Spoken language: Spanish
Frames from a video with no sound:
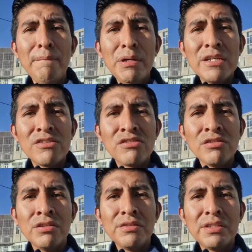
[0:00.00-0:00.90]

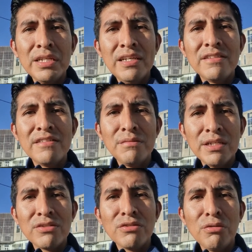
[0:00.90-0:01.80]
verso 3 y
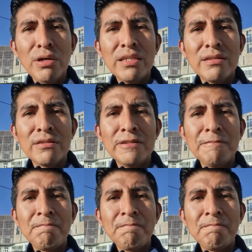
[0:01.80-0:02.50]
verso 4.